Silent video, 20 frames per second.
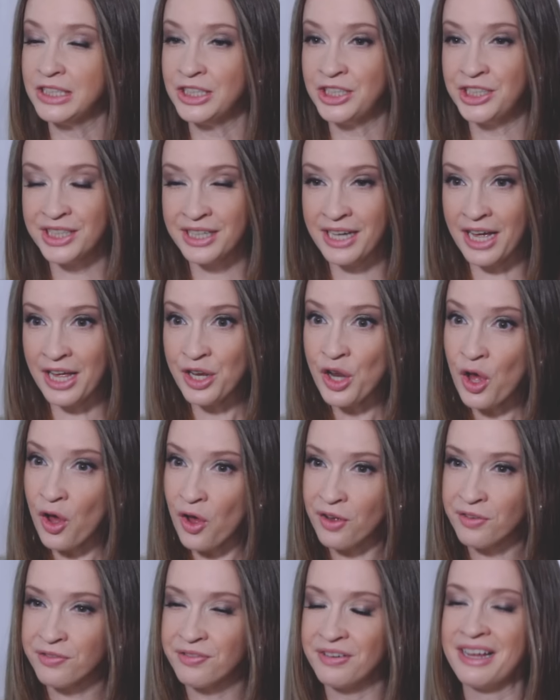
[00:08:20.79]
Dica
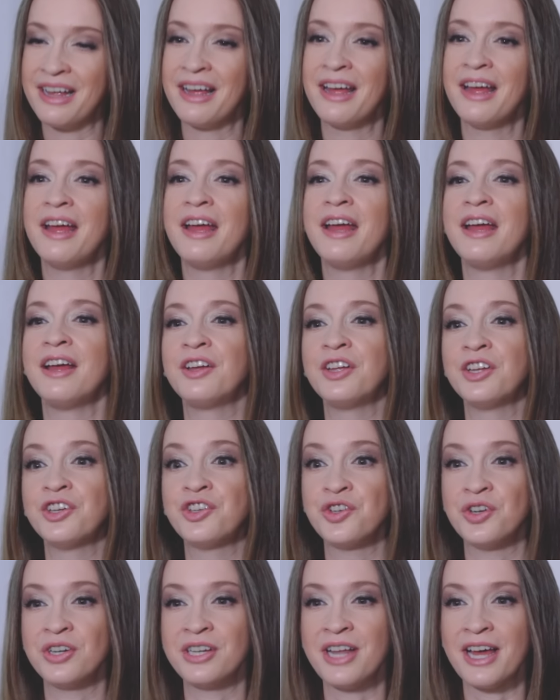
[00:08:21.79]
9
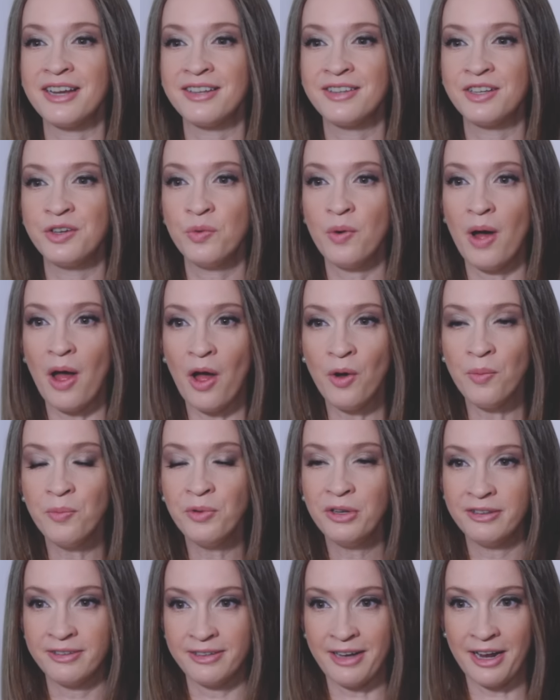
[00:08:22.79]
questionar se o
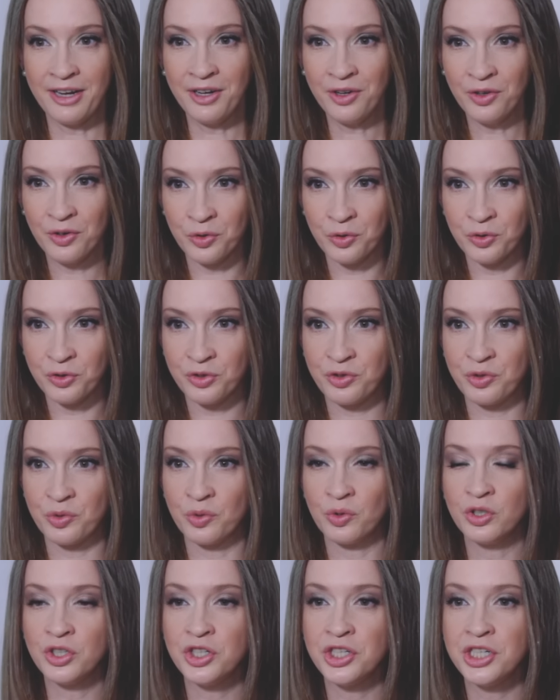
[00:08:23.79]
álbum está incluso.
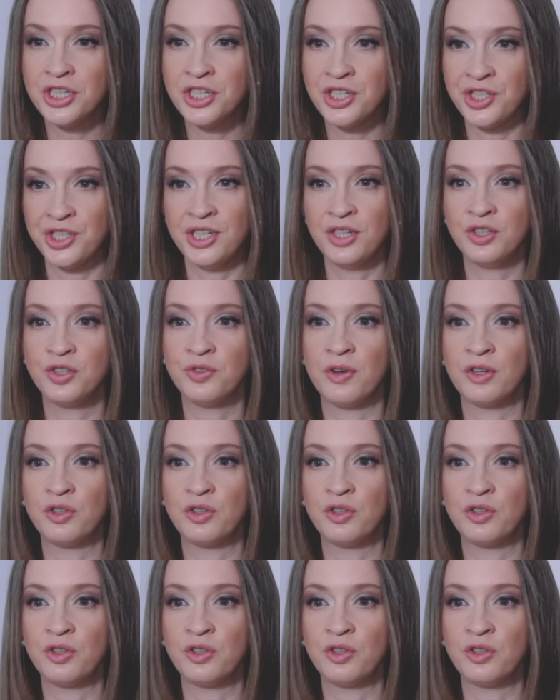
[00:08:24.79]
Hoje em dia, os